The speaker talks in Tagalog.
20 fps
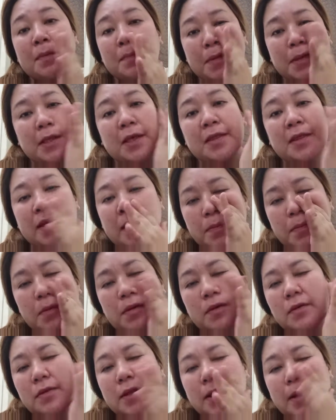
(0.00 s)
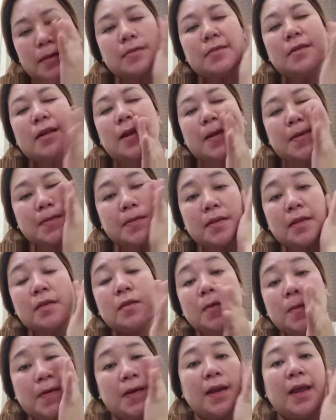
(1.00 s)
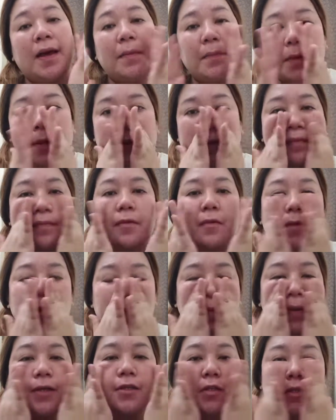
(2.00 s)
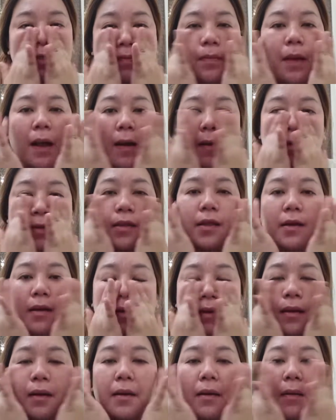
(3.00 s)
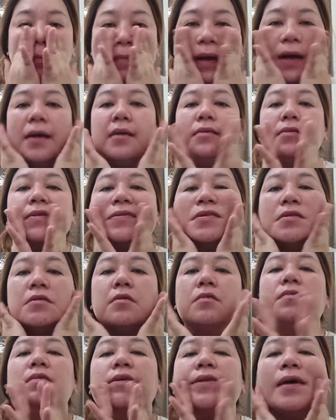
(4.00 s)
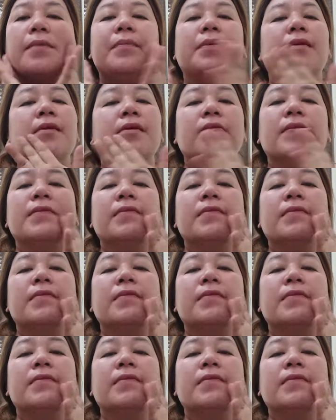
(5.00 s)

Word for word: Pinaderma ko na lahat-lahat dito. Wala pa. Pumasas pa ako ng mahal dito. Wala pa.